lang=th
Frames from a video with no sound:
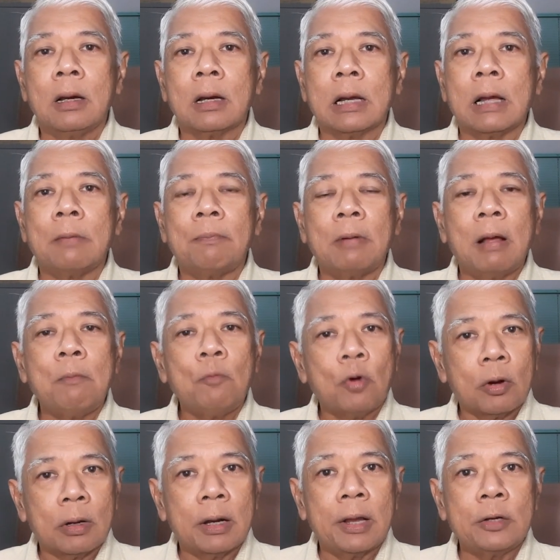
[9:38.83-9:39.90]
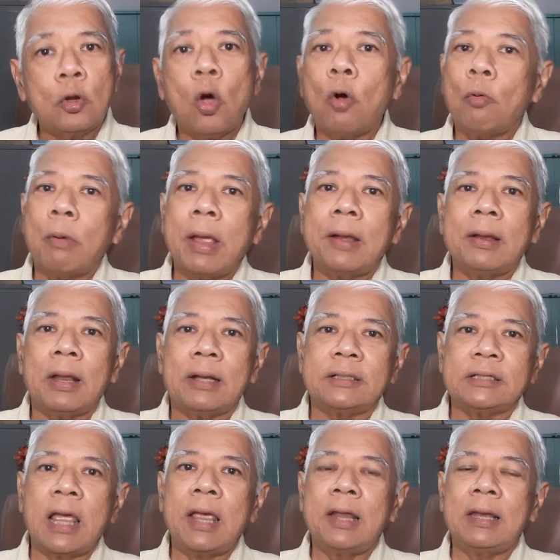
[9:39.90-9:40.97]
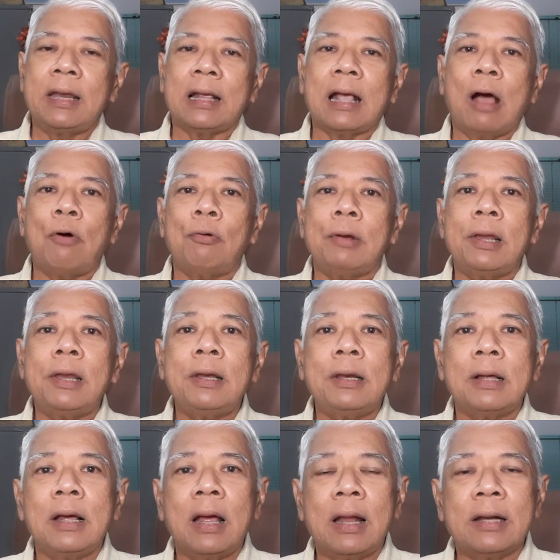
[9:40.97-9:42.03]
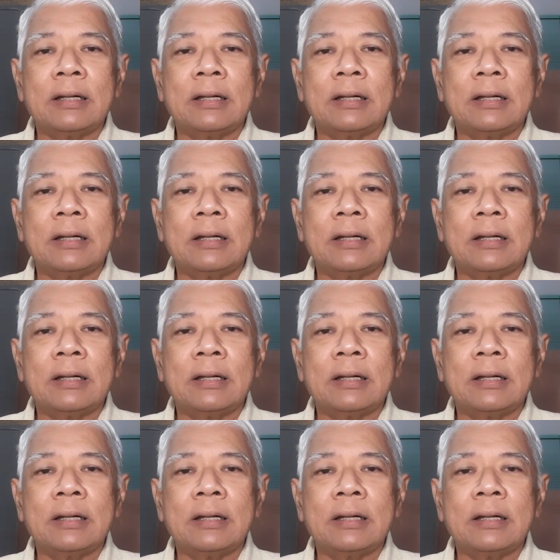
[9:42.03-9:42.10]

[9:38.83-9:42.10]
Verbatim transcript: เกือบทั้งหมดเลยยกเว้นจีนเกาหลีเหนือ